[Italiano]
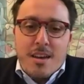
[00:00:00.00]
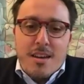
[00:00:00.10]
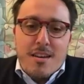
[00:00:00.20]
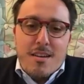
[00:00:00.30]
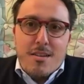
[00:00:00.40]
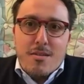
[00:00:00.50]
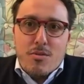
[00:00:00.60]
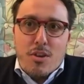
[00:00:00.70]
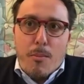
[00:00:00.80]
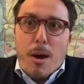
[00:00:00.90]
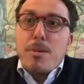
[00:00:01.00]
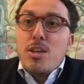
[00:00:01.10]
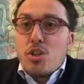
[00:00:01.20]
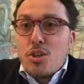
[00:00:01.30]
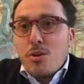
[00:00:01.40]
eh, diciamo
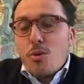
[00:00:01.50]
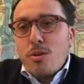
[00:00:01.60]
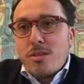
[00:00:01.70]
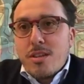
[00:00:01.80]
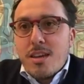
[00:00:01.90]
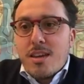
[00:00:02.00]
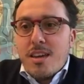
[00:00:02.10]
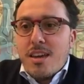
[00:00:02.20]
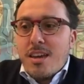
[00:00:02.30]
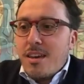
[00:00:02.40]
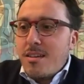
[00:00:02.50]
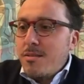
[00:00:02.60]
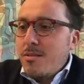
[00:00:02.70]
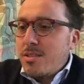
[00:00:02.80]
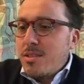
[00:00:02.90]
amici oltre che
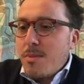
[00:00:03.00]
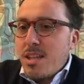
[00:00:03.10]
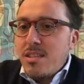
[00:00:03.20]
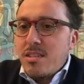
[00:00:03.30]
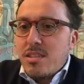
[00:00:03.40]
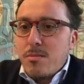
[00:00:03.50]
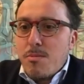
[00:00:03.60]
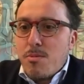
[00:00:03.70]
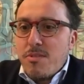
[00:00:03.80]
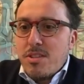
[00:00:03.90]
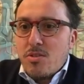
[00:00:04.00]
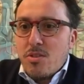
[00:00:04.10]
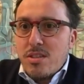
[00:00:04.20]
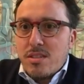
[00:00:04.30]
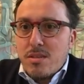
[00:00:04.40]
eh, stimatissimi
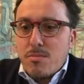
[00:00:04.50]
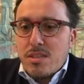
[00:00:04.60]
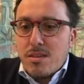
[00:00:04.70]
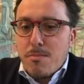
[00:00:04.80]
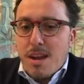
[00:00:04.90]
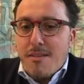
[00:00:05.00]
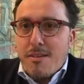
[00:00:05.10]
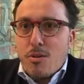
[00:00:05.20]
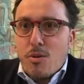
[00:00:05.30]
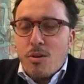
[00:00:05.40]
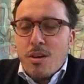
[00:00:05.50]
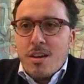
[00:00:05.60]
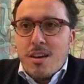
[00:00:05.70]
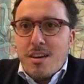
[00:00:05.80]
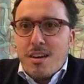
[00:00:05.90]
professionisti mi sembravano
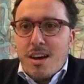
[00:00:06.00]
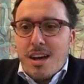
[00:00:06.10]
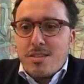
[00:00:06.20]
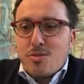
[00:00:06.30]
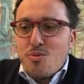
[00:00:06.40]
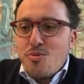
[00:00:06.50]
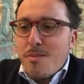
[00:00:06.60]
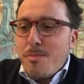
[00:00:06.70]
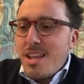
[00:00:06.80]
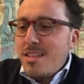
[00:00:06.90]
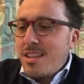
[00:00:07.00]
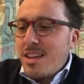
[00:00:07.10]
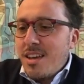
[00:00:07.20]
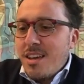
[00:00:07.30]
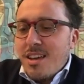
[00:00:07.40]
eh,
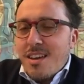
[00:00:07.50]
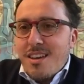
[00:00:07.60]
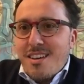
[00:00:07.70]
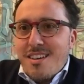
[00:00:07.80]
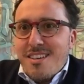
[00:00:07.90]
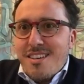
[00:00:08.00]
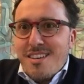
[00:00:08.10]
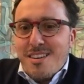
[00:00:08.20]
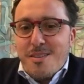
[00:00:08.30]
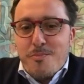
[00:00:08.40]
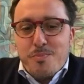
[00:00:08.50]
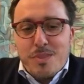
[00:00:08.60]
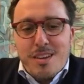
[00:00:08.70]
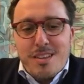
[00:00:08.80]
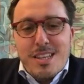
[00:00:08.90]
assolutamente eh,
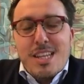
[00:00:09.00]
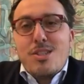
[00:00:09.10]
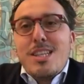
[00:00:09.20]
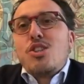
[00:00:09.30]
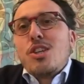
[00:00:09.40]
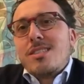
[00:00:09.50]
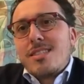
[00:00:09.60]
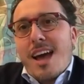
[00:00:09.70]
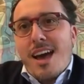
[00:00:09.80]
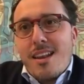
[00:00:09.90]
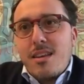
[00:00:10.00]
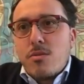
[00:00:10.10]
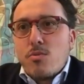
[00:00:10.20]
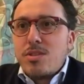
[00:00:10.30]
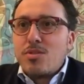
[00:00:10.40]
ne- necessari
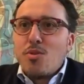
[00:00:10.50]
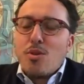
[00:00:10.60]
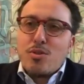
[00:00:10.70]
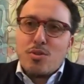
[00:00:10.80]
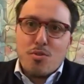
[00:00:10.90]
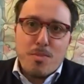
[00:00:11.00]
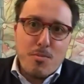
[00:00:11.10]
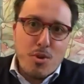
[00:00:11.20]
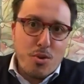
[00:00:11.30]
in questo nostro primo